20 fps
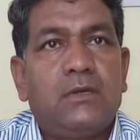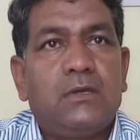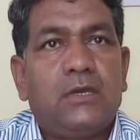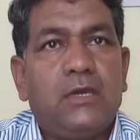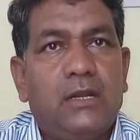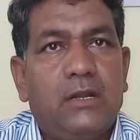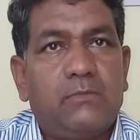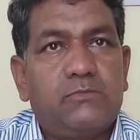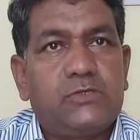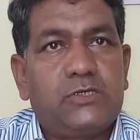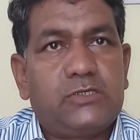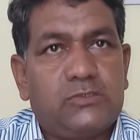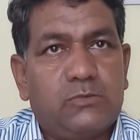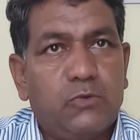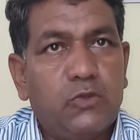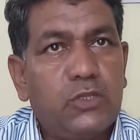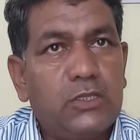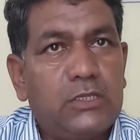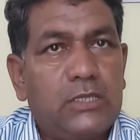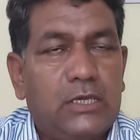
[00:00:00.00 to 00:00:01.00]
के नाम से
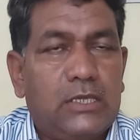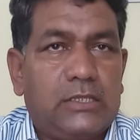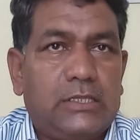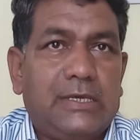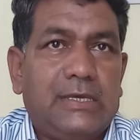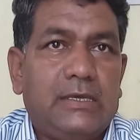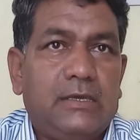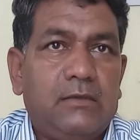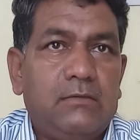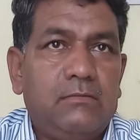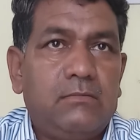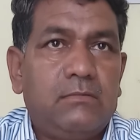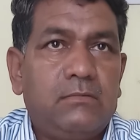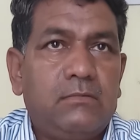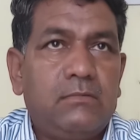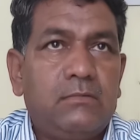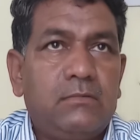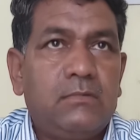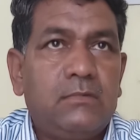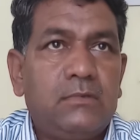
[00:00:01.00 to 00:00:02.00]
संबोधित किया जाता है
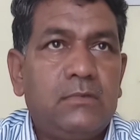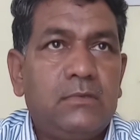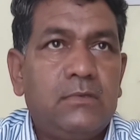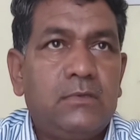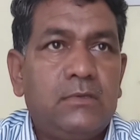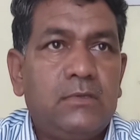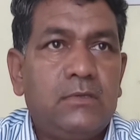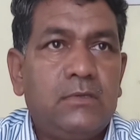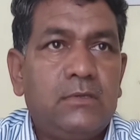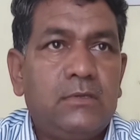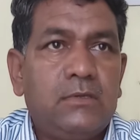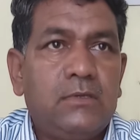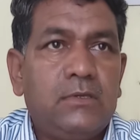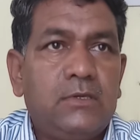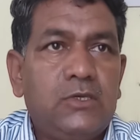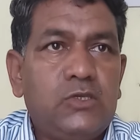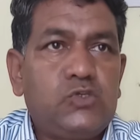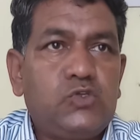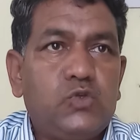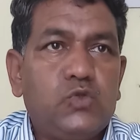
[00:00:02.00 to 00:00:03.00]

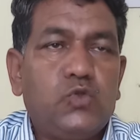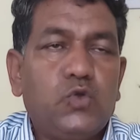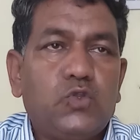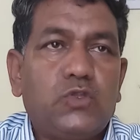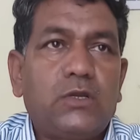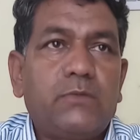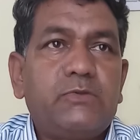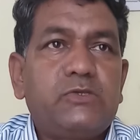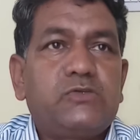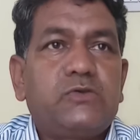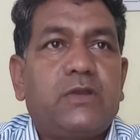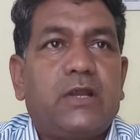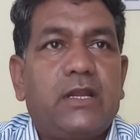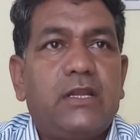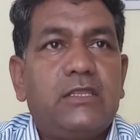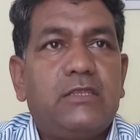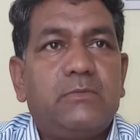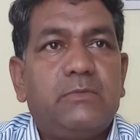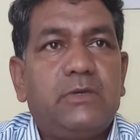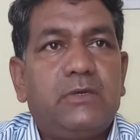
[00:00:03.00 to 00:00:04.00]
इस युद्धोत्तर विश्व
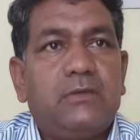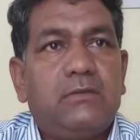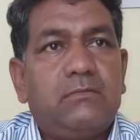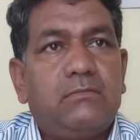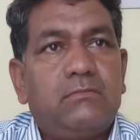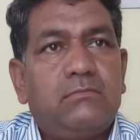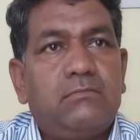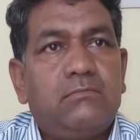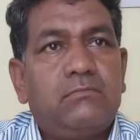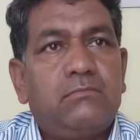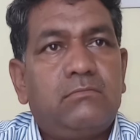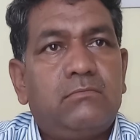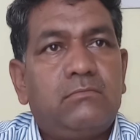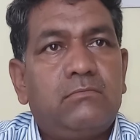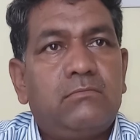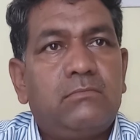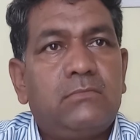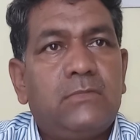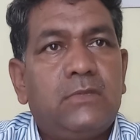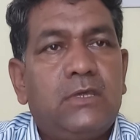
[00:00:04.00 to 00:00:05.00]
राजनीति में
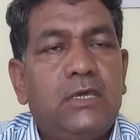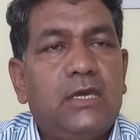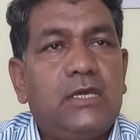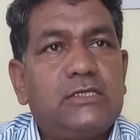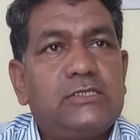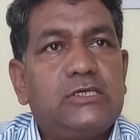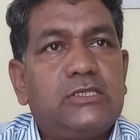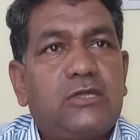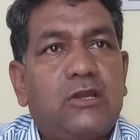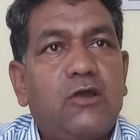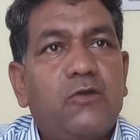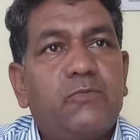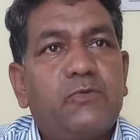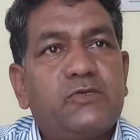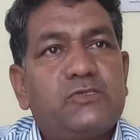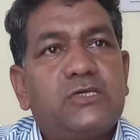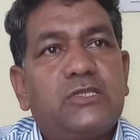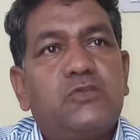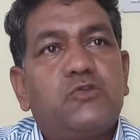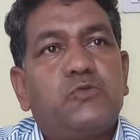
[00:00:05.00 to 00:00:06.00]
एक ऐसी
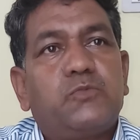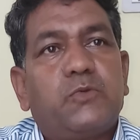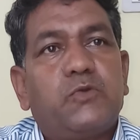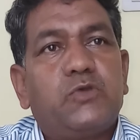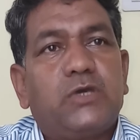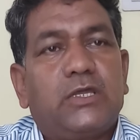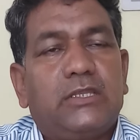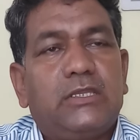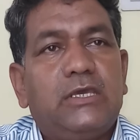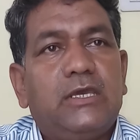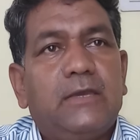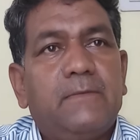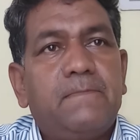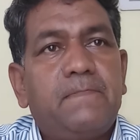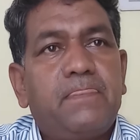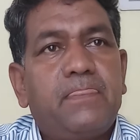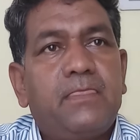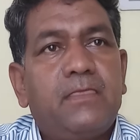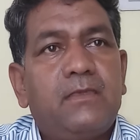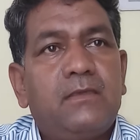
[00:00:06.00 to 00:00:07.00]
तनावपूर्ण स्थिति उत्पन्न हो जाती है
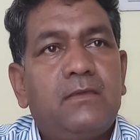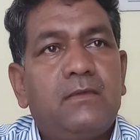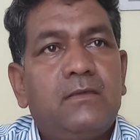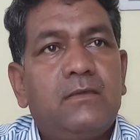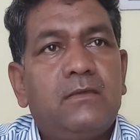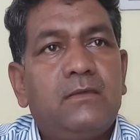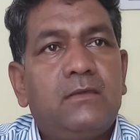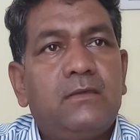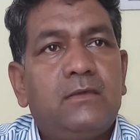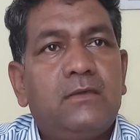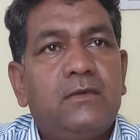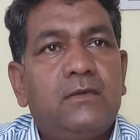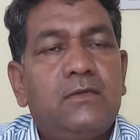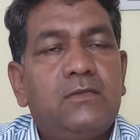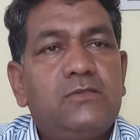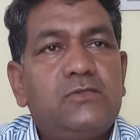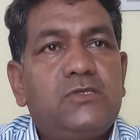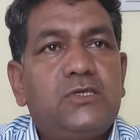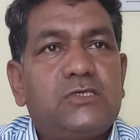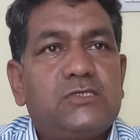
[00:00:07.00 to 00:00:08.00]

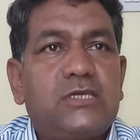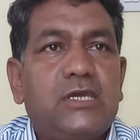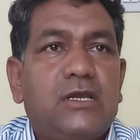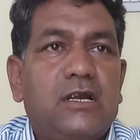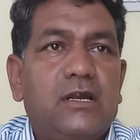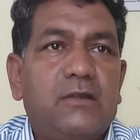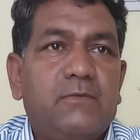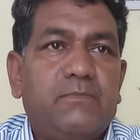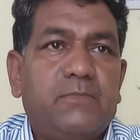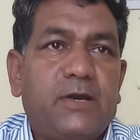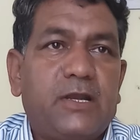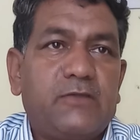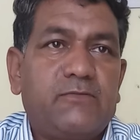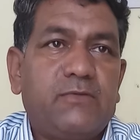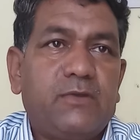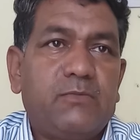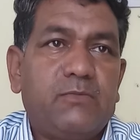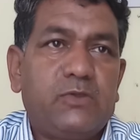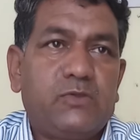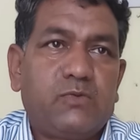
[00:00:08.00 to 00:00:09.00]
जिसके कारण
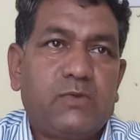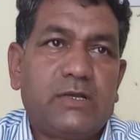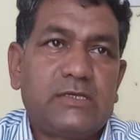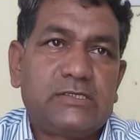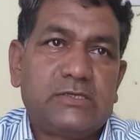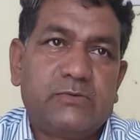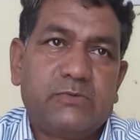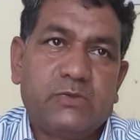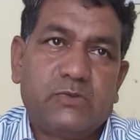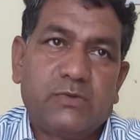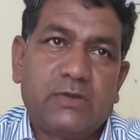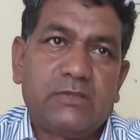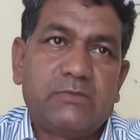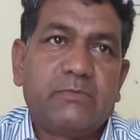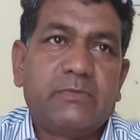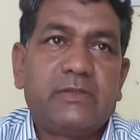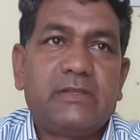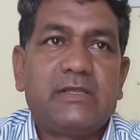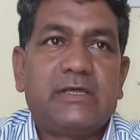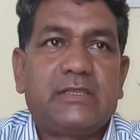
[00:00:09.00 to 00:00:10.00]
पारस्परिक विश्वास या विश्वास
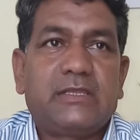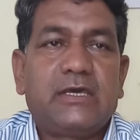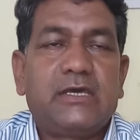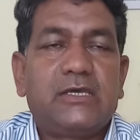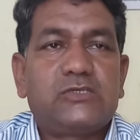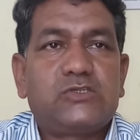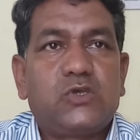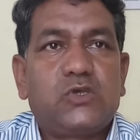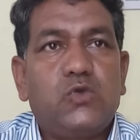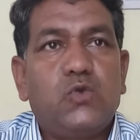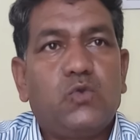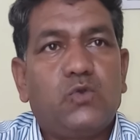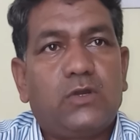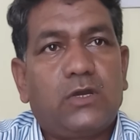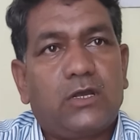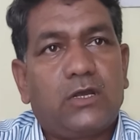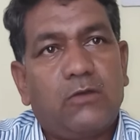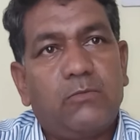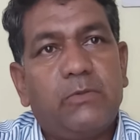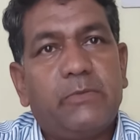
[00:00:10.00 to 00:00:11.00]
में बदल जाता है सहयोग
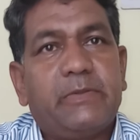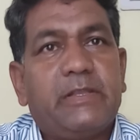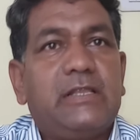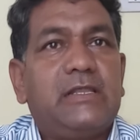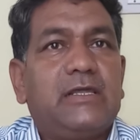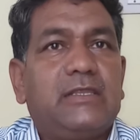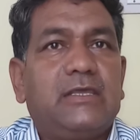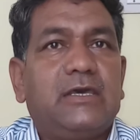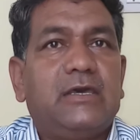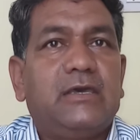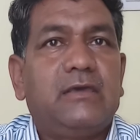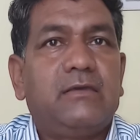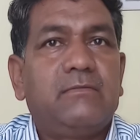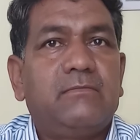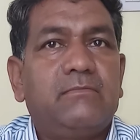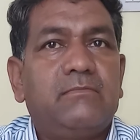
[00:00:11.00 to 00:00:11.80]
टकराव में बदल जाता है